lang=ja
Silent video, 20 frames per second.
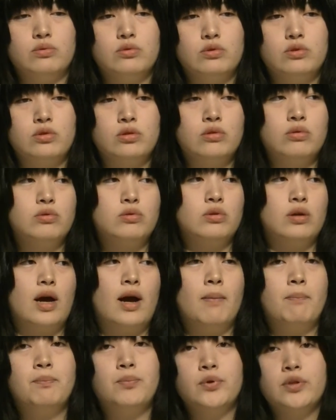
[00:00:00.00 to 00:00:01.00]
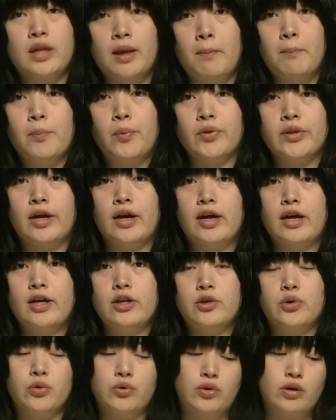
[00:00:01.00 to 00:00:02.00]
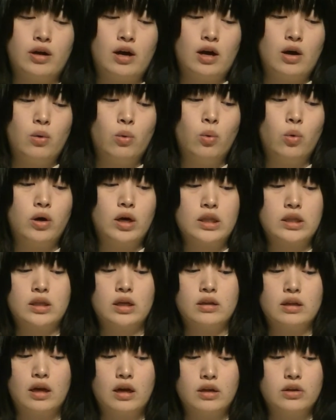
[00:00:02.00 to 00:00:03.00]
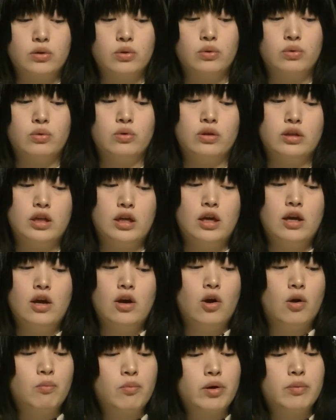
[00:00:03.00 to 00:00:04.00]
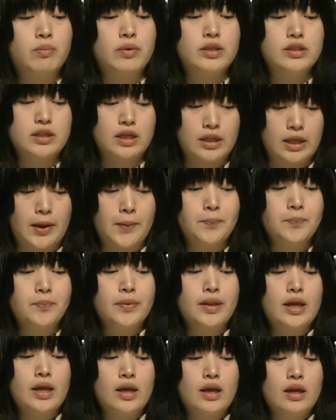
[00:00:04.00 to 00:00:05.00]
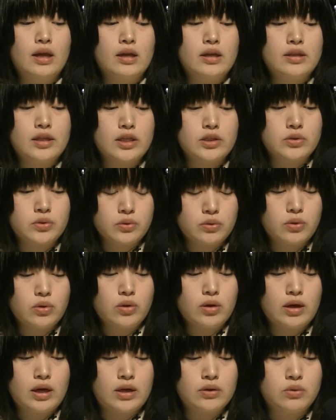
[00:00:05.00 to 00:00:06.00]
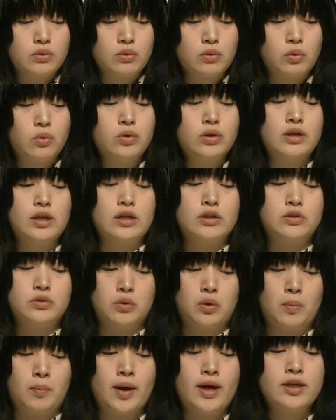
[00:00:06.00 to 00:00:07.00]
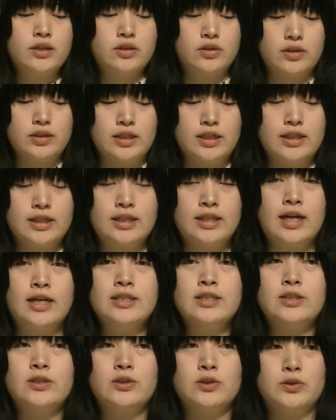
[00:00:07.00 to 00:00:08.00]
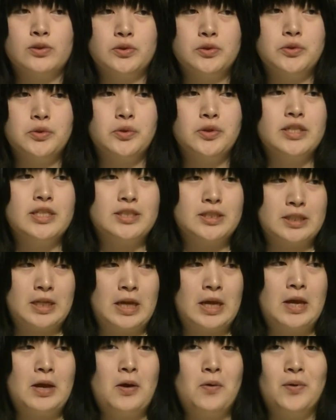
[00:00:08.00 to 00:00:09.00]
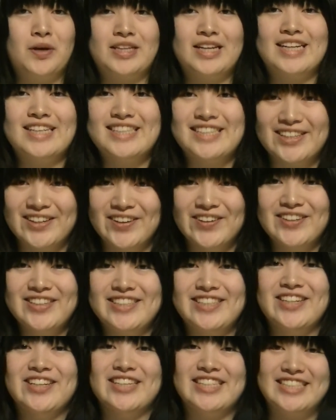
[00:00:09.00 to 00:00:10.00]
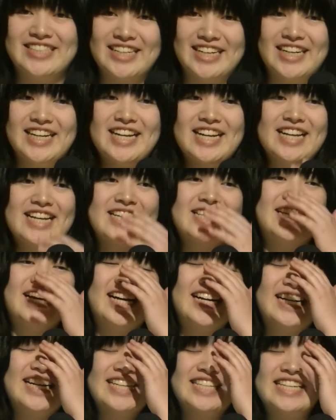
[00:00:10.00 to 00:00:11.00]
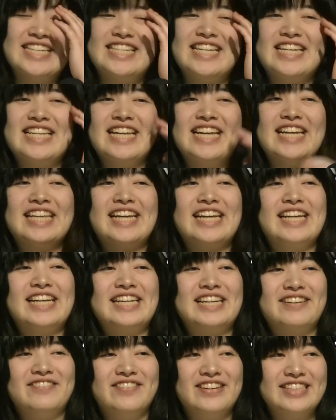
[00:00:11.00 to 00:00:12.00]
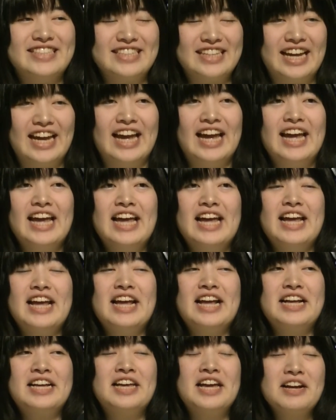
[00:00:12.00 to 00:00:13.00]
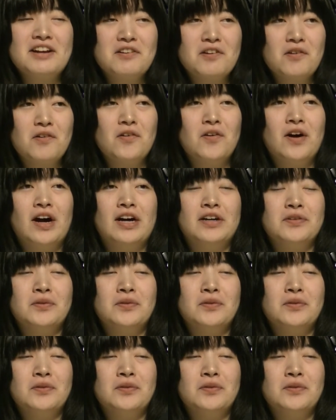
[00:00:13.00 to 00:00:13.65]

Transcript: すごくアップテンポな曲が多かったなというふうに思いましたね。でその音楽をバックにダンスをですね、私としおりちゃん参加させていただきまして、結構